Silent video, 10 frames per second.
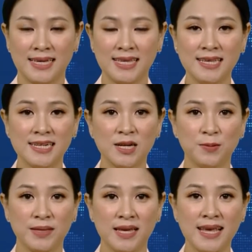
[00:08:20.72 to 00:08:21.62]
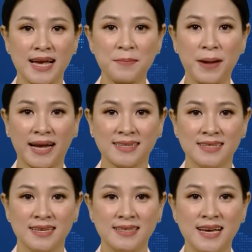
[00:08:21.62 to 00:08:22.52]
Kính thưa các đồng chí và các bạn,
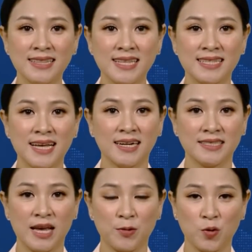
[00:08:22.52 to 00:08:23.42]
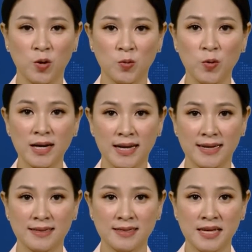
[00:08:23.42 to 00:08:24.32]
với tinh thần vào cuộc quyết
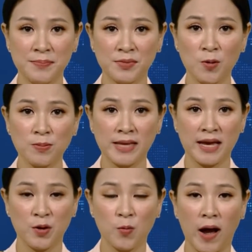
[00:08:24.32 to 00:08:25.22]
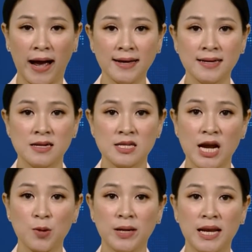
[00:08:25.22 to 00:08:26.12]
liệt, nghiêm túc và hiệu quả,
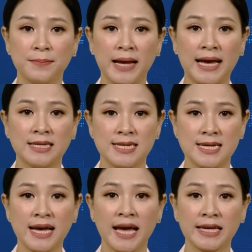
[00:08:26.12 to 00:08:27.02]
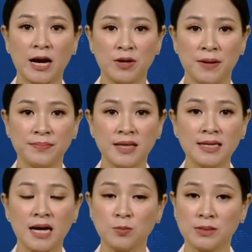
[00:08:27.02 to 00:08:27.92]
sau 15 ngày triển khai cao điểm tấn
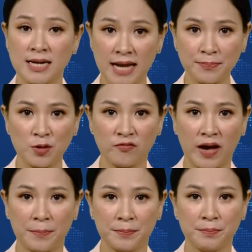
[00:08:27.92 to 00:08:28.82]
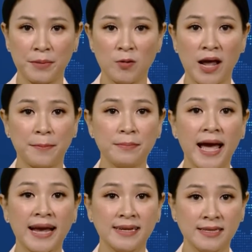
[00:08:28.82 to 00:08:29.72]
công trấn áp tội phạm, bảo đảm
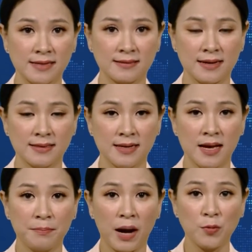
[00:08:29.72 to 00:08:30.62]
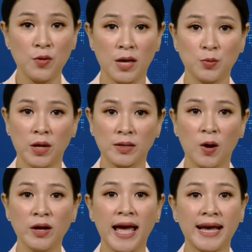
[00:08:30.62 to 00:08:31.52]
an ninh trật tự, bảo vệ tuyệt
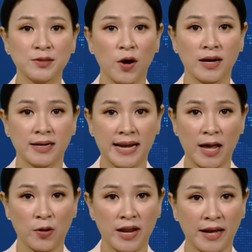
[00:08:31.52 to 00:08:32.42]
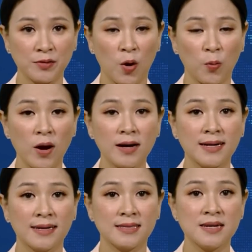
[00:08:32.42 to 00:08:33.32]
đối an toàn Đại hội Đảng toàn quốc
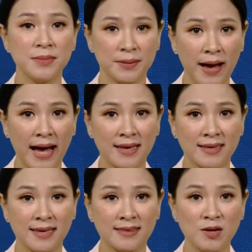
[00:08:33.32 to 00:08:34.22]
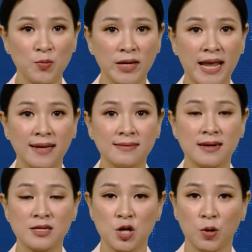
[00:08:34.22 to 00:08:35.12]
lần thứ 13 và Tết Nguyên đán
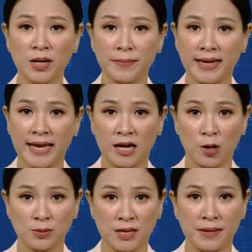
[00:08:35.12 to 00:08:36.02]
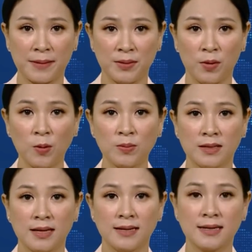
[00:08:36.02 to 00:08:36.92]
Tân Sửu năm 2021,
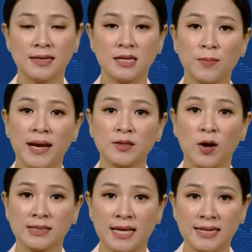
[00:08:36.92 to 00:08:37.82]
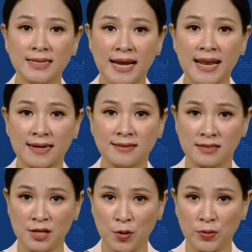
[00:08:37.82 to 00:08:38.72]
lực lượng công an toàn tỉnh đã đạt
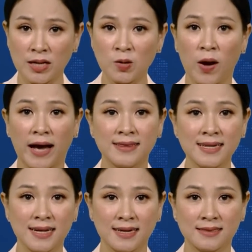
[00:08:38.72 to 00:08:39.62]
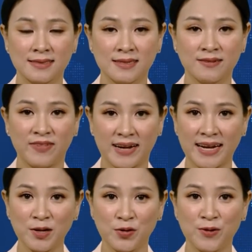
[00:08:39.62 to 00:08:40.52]
được nhiều kết quả tích cực. Phản
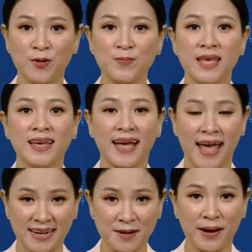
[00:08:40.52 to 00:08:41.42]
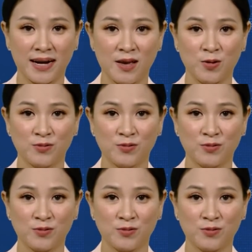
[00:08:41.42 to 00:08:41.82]
ánh của nhóm phóng viên An ninh Bạc Liêu.